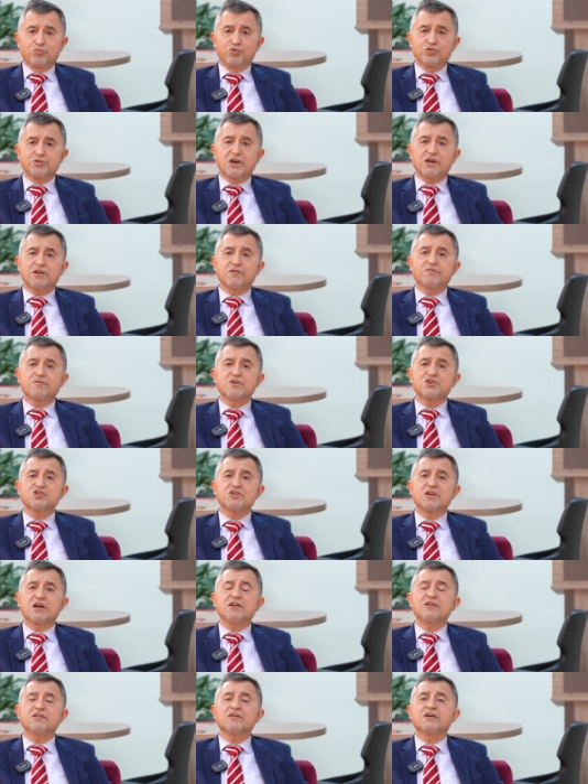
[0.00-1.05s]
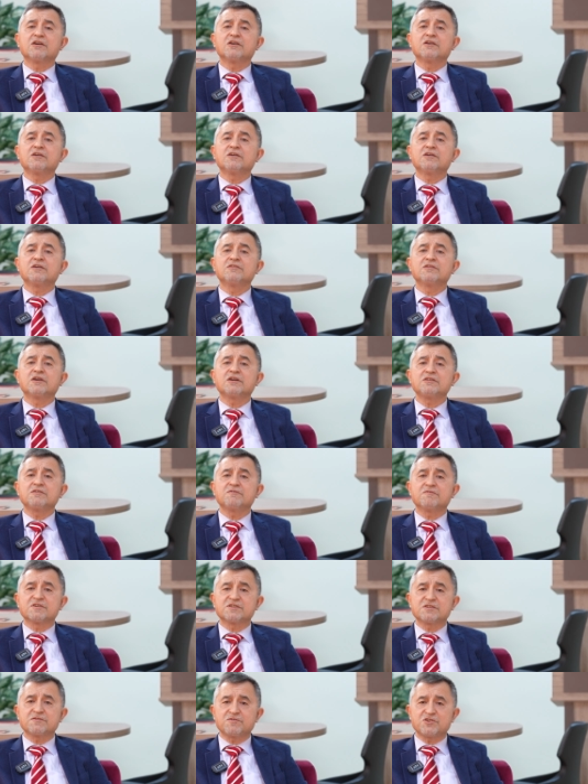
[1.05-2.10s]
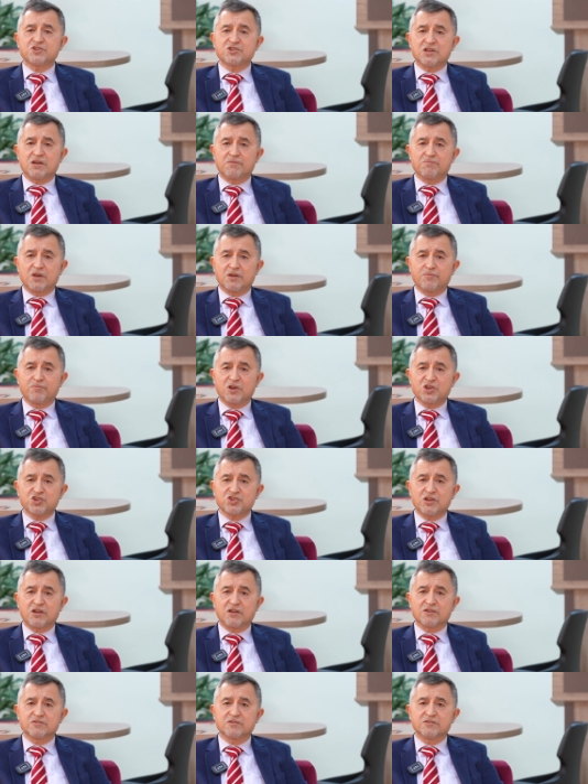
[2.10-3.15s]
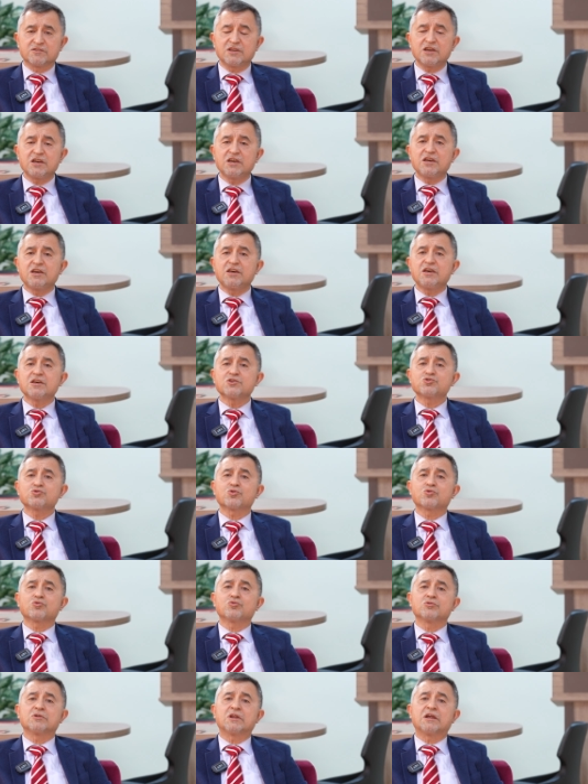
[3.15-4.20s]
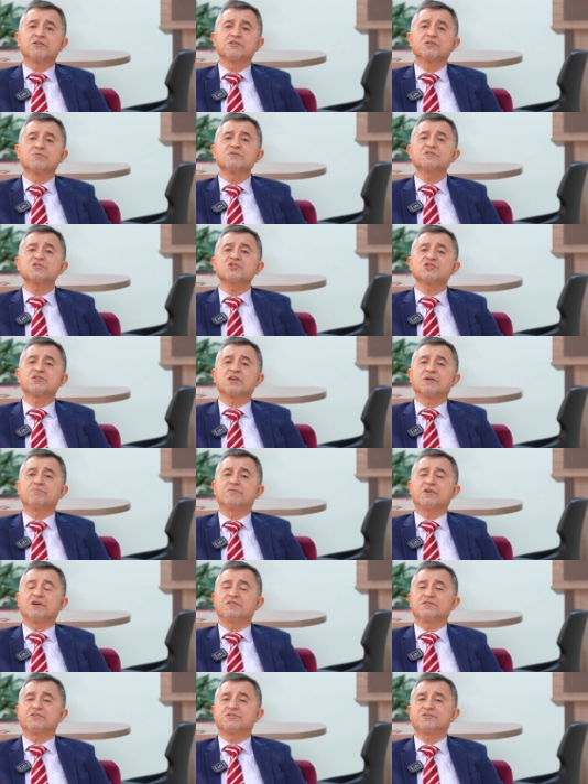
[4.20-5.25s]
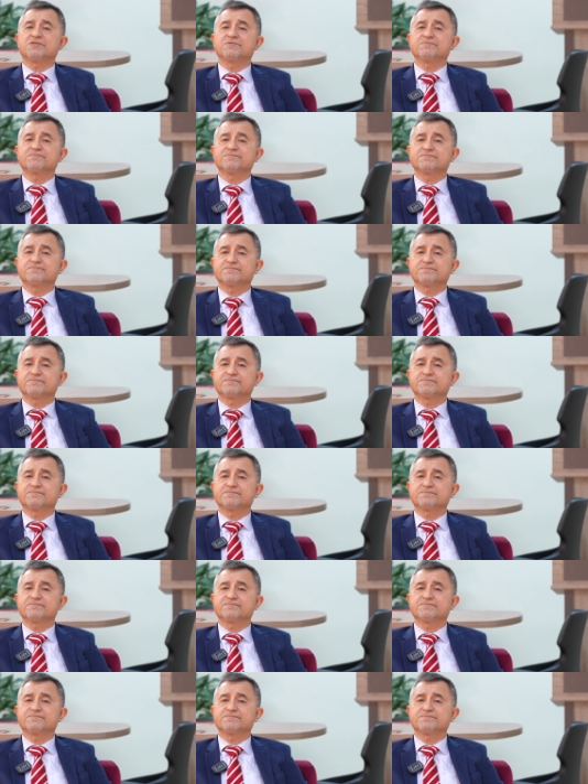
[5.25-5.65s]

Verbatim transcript: Bunlar vajinal e, non-invazif işlemler başlığı altında en çok kullandığımız işlemlerdir.